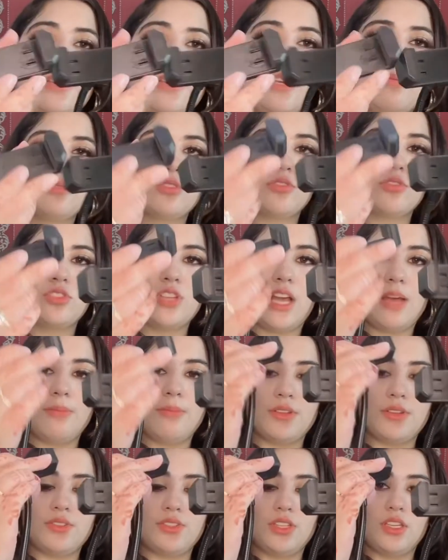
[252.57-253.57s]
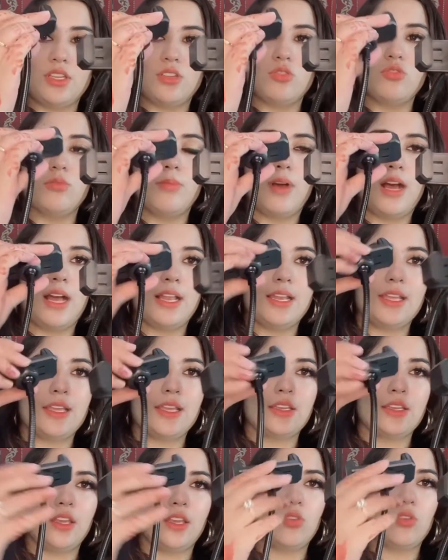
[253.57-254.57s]
ये आप इसको जहाँ मर्जी घुमा
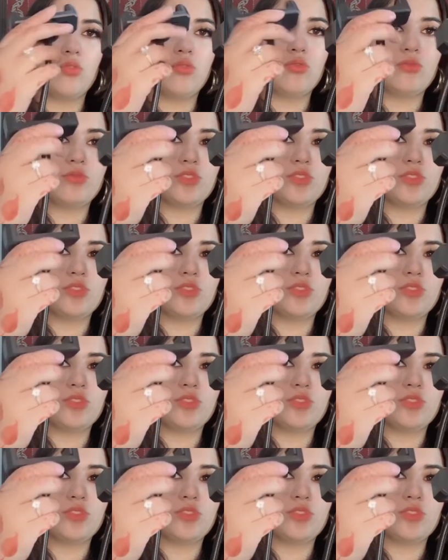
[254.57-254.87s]
लें ये घूम